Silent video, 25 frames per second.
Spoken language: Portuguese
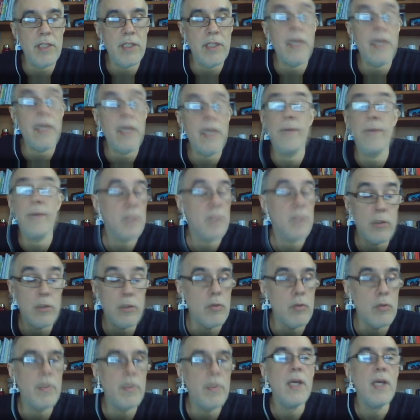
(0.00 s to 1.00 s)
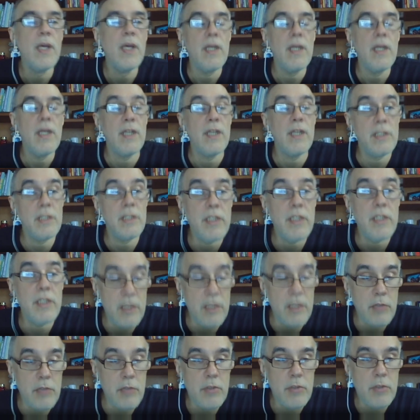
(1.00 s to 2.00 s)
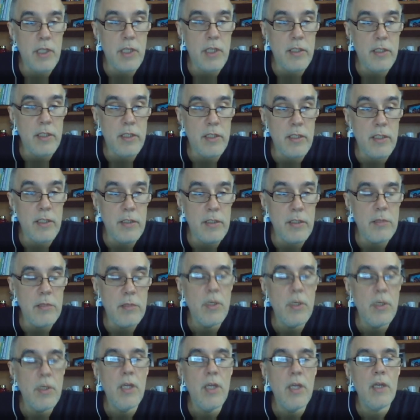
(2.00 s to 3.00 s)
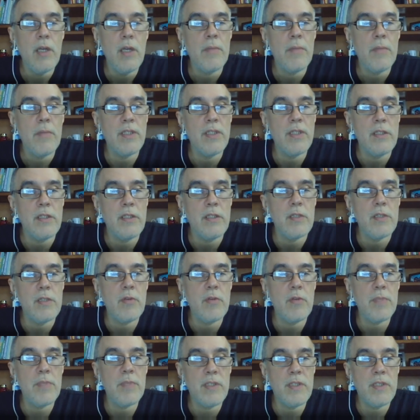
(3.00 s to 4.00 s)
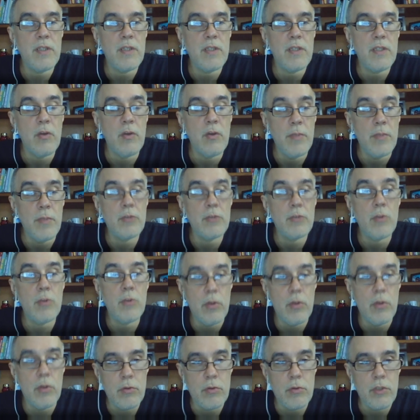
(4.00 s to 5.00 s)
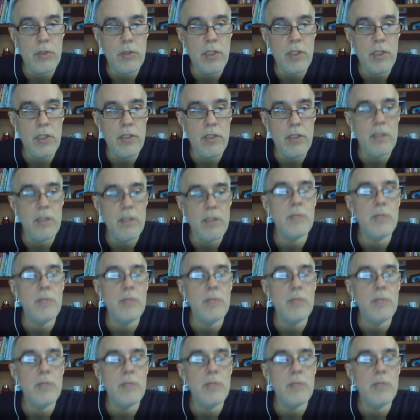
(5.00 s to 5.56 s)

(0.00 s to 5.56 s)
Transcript: É, desculpa, a gente rejeita o dialeteísmo, mas a gente não apresenta argumentos contra o dialeteísmo.